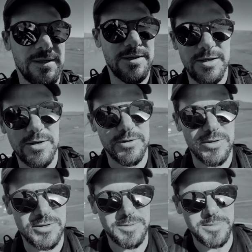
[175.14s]
aqui é o
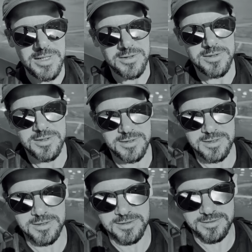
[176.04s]
nosso amigo.
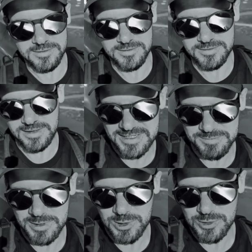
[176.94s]

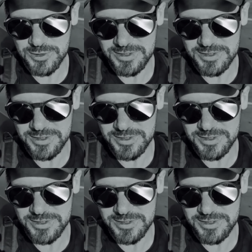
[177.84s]
15 minutos